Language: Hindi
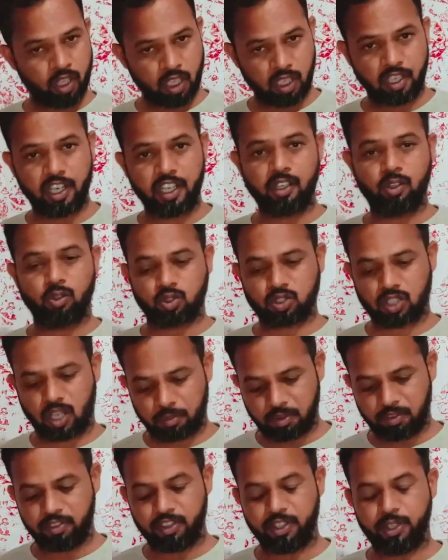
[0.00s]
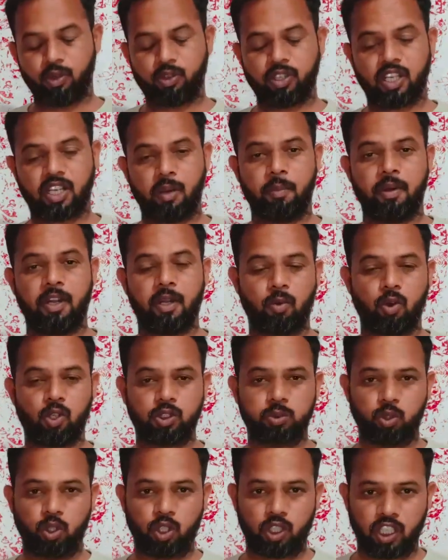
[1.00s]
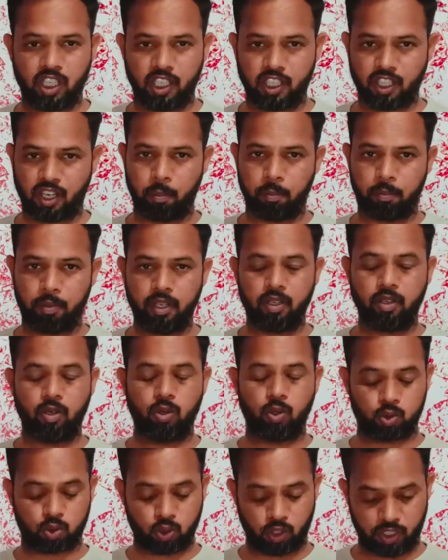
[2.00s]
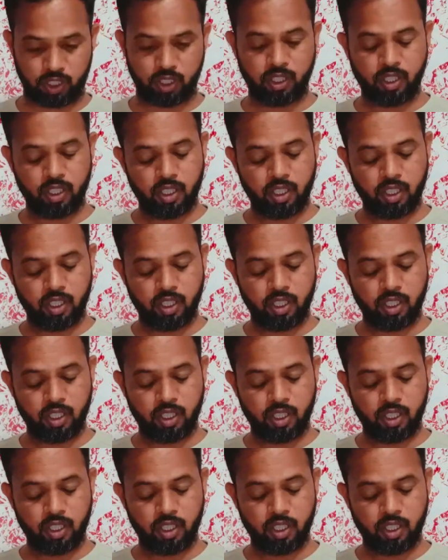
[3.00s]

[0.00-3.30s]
लिंक उसका भी वीडियो के कमेंट बॉक्स में और टेलीग्राम पे सॉरी